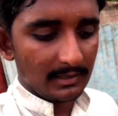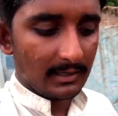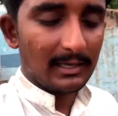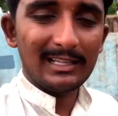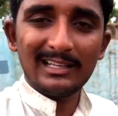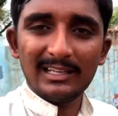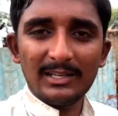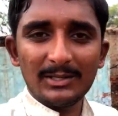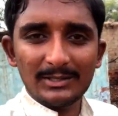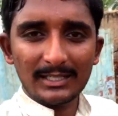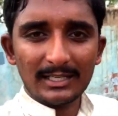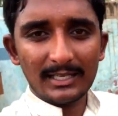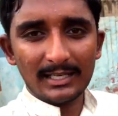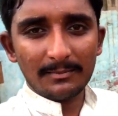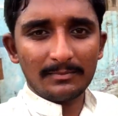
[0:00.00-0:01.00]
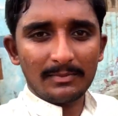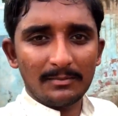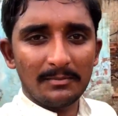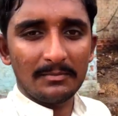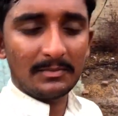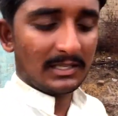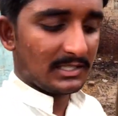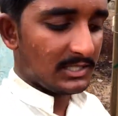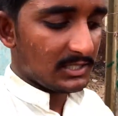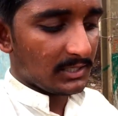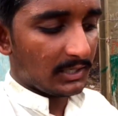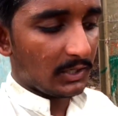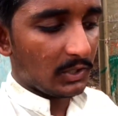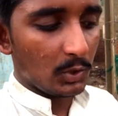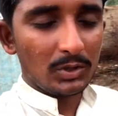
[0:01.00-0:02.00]
ये गंद नहीं होता ये कच्ची
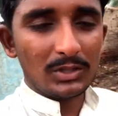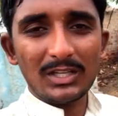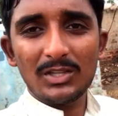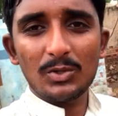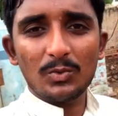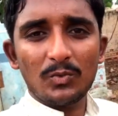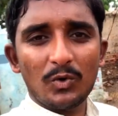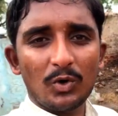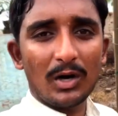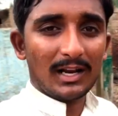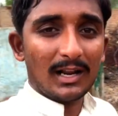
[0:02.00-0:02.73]
सड़कें होती हैं तो वो